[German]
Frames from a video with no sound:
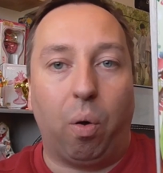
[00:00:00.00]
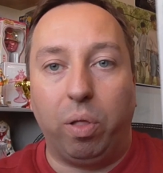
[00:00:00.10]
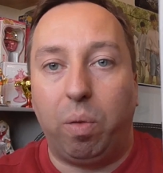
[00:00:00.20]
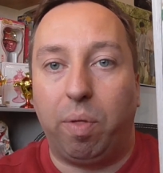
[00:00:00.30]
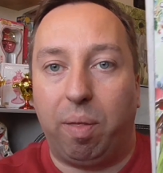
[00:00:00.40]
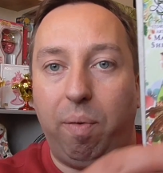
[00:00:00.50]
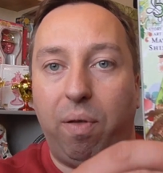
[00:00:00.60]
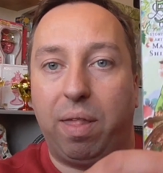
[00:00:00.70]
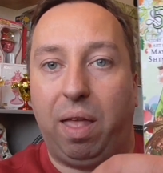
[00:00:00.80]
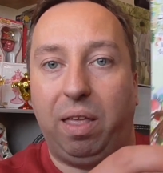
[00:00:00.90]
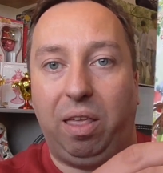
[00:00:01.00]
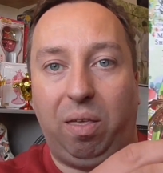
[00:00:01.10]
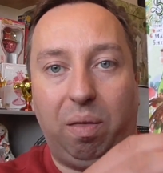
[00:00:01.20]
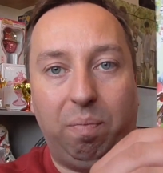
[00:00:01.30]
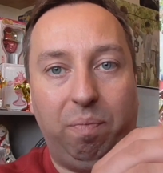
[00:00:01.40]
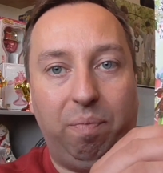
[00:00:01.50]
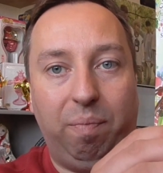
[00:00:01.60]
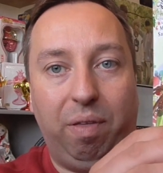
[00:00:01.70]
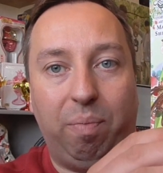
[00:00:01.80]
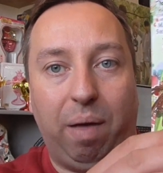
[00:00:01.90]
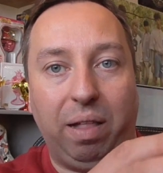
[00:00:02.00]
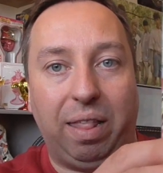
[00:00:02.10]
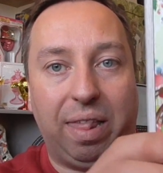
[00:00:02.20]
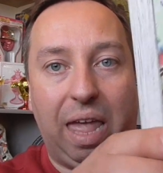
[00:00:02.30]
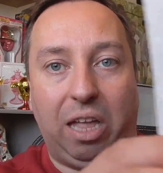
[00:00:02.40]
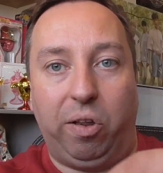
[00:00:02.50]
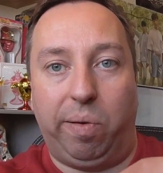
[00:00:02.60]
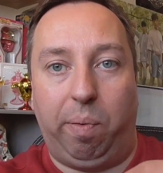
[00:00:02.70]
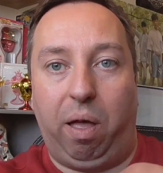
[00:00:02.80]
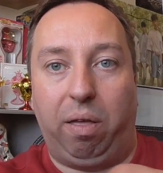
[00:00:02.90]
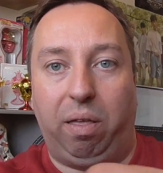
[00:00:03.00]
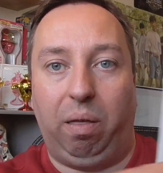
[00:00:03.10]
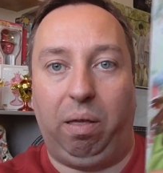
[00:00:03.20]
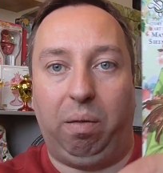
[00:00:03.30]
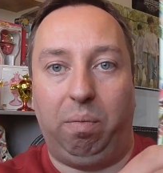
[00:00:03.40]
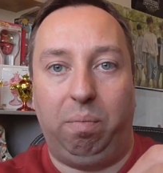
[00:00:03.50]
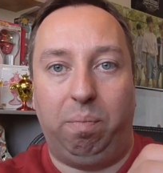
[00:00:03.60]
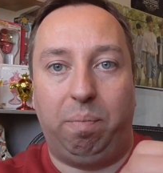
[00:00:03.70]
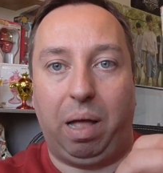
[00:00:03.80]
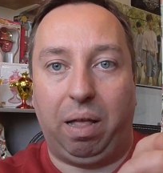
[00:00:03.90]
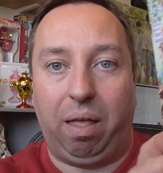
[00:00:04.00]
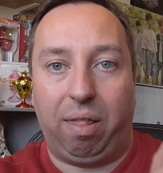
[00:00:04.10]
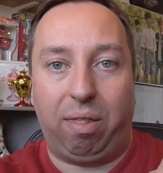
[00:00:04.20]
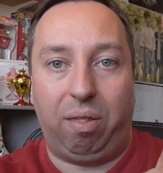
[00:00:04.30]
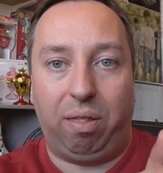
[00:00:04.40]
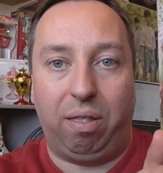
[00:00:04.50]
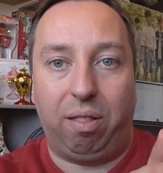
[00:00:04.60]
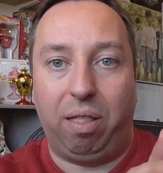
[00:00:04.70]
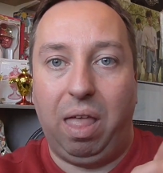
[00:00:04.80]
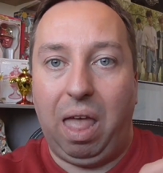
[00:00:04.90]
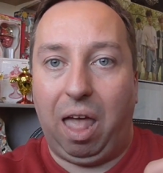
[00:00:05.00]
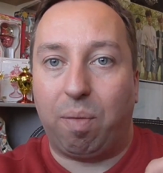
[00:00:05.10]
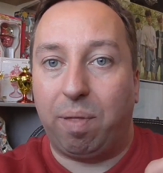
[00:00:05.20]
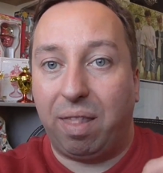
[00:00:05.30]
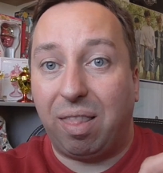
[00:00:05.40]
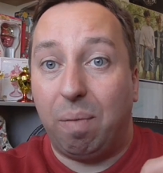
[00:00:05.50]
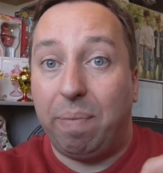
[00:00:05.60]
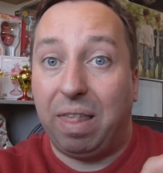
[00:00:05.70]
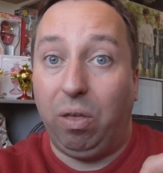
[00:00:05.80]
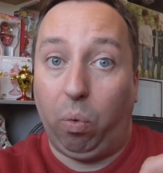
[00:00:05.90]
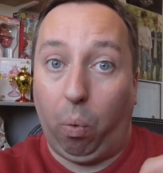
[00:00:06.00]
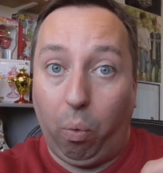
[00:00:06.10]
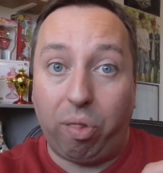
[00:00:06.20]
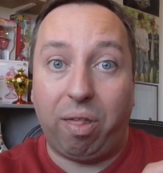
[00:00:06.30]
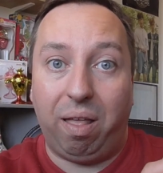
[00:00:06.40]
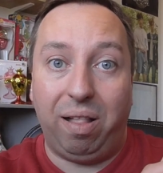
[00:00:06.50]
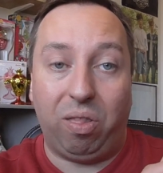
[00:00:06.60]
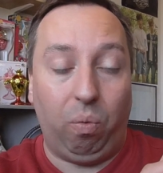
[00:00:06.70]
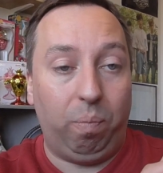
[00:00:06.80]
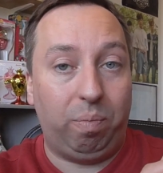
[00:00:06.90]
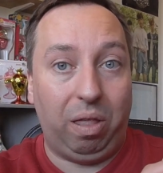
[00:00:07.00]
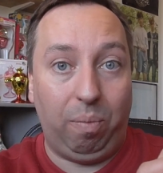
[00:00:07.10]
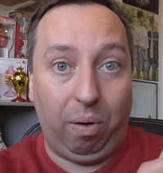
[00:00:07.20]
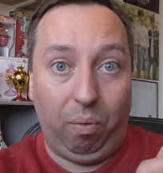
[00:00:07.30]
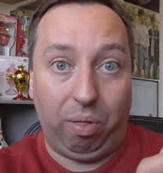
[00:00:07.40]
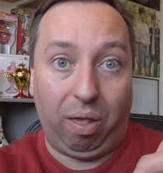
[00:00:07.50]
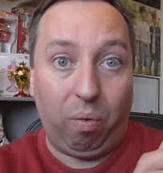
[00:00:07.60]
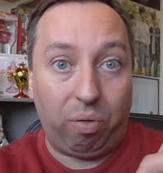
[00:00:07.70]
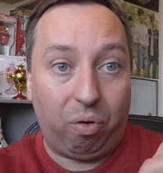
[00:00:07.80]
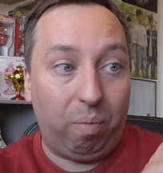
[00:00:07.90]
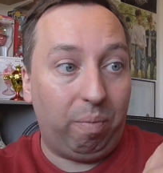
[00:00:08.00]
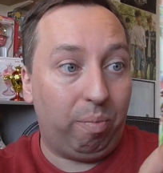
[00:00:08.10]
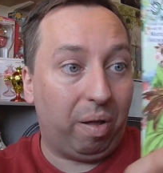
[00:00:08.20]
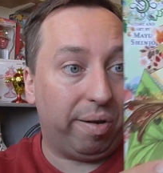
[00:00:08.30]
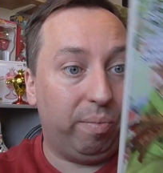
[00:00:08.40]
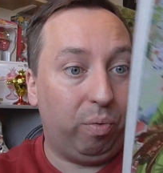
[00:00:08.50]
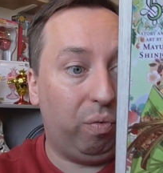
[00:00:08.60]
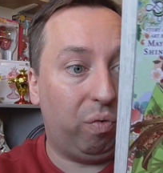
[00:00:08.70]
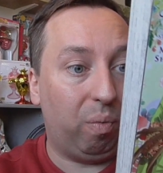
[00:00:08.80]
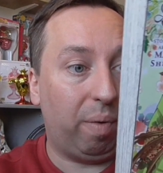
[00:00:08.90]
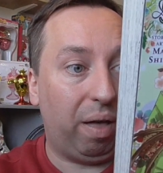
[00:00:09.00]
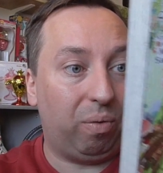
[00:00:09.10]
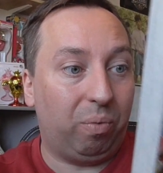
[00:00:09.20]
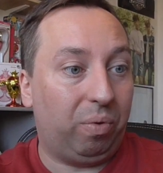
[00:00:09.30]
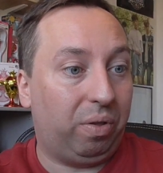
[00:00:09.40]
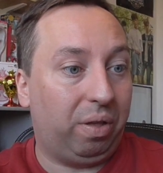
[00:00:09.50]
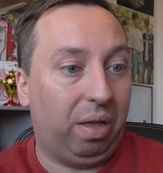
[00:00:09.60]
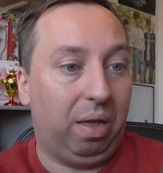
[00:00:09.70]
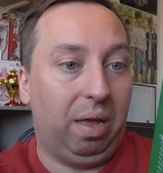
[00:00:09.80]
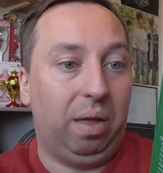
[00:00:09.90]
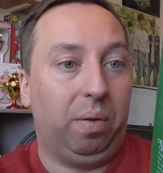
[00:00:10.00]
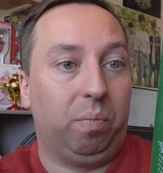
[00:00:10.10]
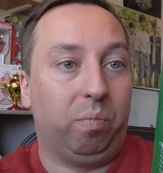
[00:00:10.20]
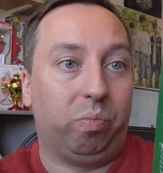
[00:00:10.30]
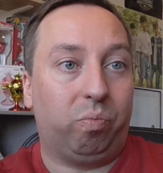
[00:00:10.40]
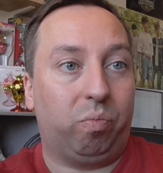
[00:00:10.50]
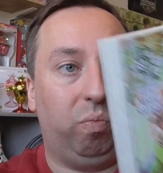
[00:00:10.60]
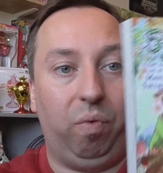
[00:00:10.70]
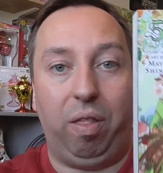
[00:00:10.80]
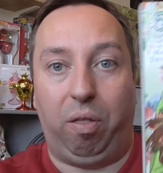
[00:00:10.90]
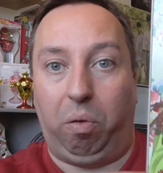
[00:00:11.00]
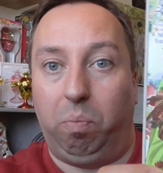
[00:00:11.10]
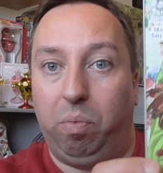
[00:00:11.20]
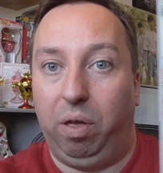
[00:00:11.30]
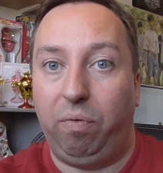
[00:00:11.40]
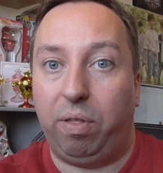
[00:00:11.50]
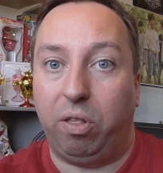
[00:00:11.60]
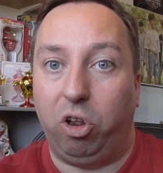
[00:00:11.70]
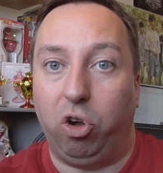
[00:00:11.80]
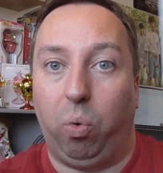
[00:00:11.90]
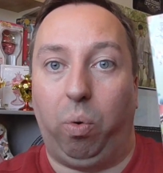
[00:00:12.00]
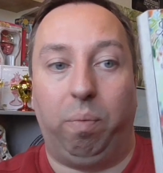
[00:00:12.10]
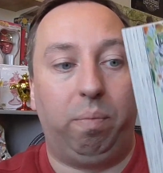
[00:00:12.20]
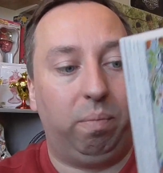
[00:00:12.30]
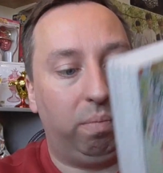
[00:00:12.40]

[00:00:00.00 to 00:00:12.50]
Und ich muss immer wieder sagen, ich, ich mag diese englischsprachigen Mangas. Sie sind, erstmal sind sie ein bisschen größer als die bei uns rauskommen im Taschenbuchformat und weiß nicht, irgendwie sind die schön.